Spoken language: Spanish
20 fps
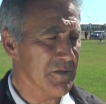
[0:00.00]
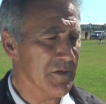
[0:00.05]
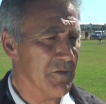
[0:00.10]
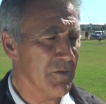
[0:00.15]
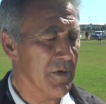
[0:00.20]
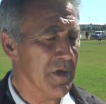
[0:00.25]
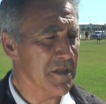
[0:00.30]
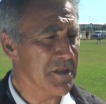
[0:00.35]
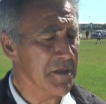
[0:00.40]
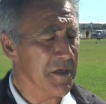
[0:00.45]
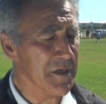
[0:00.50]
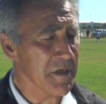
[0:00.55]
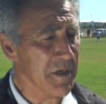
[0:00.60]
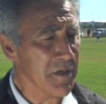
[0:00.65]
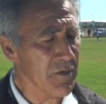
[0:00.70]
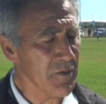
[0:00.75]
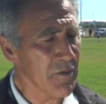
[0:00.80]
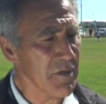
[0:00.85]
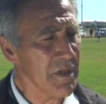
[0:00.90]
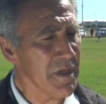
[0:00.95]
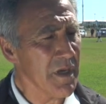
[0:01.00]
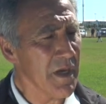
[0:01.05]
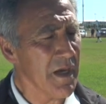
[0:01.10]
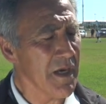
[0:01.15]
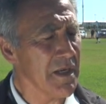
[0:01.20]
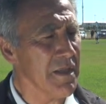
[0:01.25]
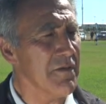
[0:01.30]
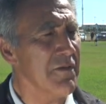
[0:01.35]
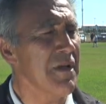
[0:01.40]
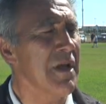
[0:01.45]
se juega en tres regiones,
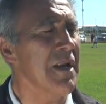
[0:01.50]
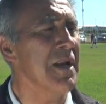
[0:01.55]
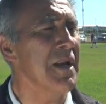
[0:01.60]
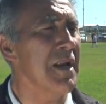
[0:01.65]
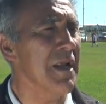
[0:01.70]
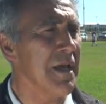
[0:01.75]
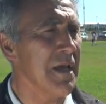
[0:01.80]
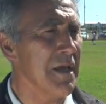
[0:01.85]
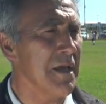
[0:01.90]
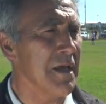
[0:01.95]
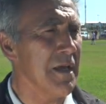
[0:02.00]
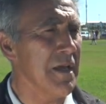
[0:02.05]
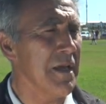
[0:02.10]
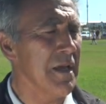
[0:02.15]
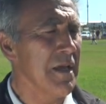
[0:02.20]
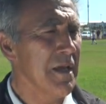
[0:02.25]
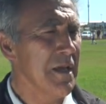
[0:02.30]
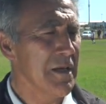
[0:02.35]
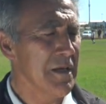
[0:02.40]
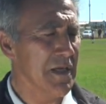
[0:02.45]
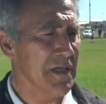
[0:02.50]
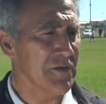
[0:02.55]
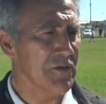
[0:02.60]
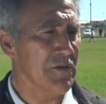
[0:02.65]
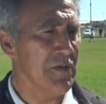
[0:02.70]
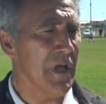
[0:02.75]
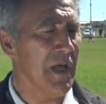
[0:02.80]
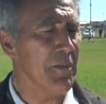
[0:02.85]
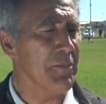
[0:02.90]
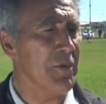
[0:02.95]
a nivel eh,
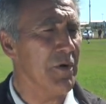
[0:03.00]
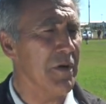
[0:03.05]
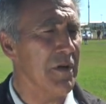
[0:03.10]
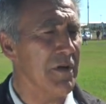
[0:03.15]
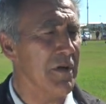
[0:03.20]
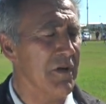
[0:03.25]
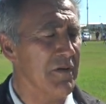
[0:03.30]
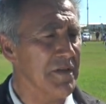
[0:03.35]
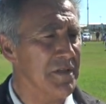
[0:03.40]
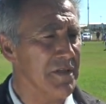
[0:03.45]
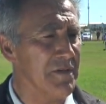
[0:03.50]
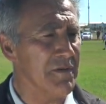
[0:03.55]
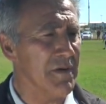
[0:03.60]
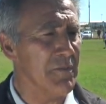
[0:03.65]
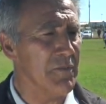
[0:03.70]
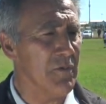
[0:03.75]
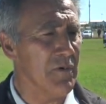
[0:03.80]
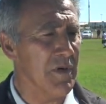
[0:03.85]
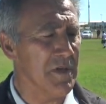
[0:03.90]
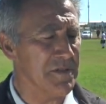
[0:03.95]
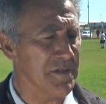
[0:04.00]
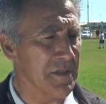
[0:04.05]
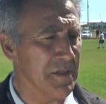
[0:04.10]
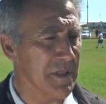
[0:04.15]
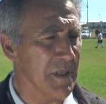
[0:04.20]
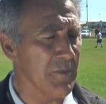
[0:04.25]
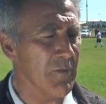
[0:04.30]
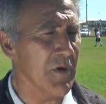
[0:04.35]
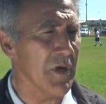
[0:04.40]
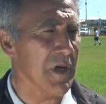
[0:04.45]
nacional, porque a veces vamos,
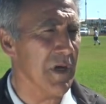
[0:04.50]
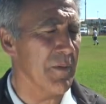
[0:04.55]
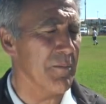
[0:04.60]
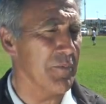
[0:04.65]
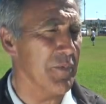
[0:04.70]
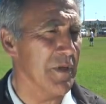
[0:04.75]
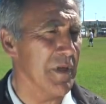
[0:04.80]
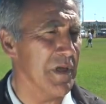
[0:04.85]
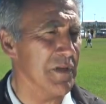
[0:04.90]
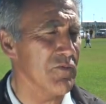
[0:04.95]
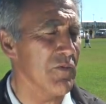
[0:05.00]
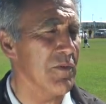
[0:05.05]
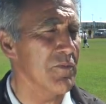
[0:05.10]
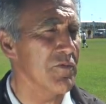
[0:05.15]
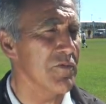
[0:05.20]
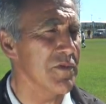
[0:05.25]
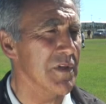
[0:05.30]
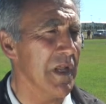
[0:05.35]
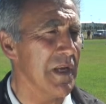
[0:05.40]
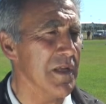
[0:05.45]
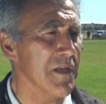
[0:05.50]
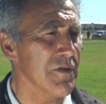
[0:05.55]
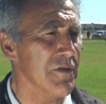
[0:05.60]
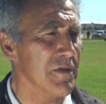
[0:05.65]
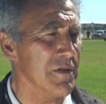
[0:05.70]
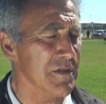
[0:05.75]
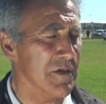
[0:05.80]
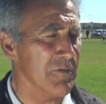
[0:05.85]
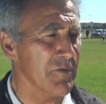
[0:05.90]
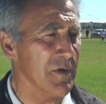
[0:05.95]
asistimos a campeonatos, a mundialitos
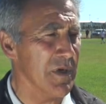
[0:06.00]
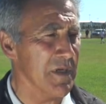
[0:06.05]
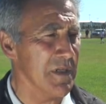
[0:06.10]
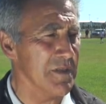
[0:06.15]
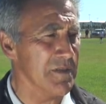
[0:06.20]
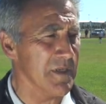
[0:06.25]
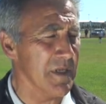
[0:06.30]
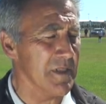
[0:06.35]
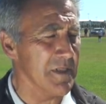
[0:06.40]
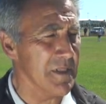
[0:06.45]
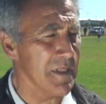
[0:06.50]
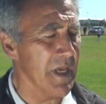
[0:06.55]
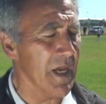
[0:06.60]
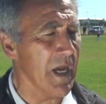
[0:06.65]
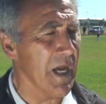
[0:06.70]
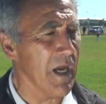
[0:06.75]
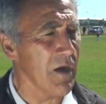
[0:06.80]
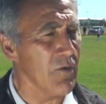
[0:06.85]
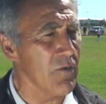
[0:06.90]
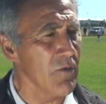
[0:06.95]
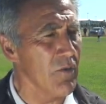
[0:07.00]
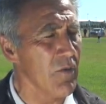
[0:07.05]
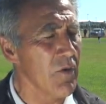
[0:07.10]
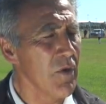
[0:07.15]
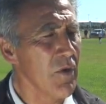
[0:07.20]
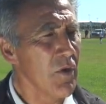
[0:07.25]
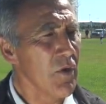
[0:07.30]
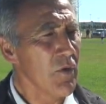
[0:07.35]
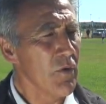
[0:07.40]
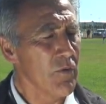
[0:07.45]
que se juegan en Santiago
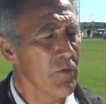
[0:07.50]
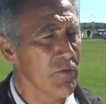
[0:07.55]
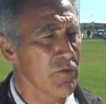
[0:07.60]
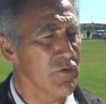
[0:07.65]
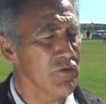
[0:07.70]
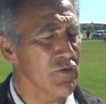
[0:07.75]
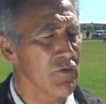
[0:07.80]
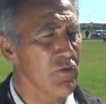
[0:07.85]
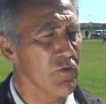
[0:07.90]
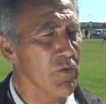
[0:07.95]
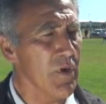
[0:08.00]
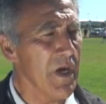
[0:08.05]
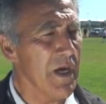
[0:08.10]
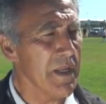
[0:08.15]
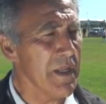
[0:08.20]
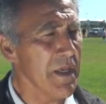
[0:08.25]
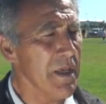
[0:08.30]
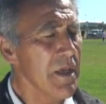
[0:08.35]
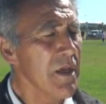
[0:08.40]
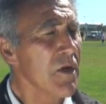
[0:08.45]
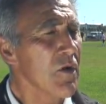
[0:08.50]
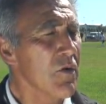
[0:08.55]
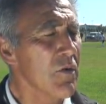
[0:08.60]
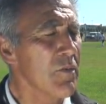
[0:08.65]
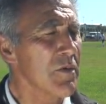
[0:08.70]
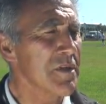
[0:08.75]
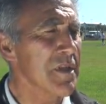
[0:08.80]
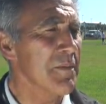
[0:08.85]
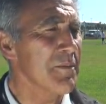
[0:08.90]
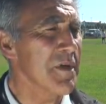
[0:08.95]
o en otros lugares,
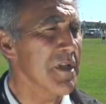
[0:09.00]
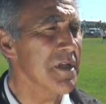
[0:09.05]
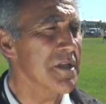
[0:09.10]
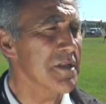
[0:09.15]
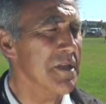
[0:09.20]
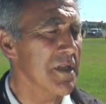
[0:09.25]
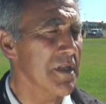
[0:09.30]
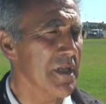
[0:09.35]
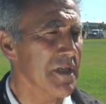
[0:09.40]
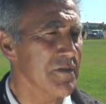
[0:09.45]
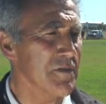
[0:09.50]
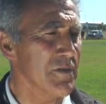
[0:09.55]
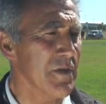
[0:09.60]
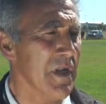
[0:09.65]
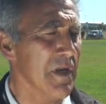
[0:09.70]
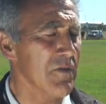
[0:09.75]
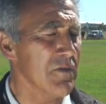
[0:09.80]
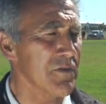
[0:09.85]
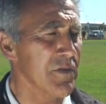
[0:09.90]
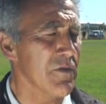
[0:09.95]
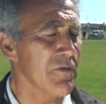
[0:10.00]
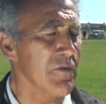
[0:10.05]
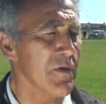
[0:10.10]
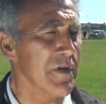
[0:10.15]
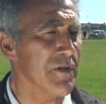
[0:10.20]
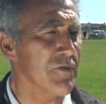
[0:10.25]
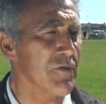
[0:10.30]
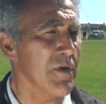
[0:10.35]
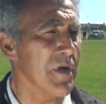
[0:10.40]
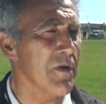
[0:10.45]
como también internacional, donde nos
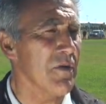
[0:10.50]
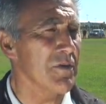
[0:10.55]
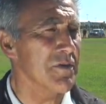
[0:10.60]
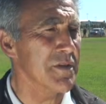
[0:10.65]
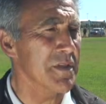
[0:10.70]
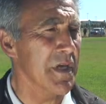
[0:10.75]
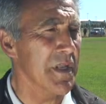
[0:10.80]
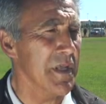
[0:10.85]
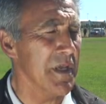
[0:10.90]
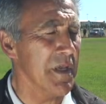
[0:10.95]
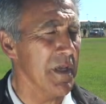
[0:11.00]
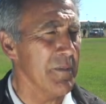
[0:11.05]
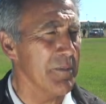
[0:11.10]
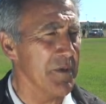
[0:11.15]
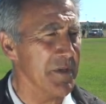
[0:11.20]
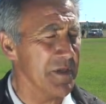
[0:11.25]
ha tocado estar eh,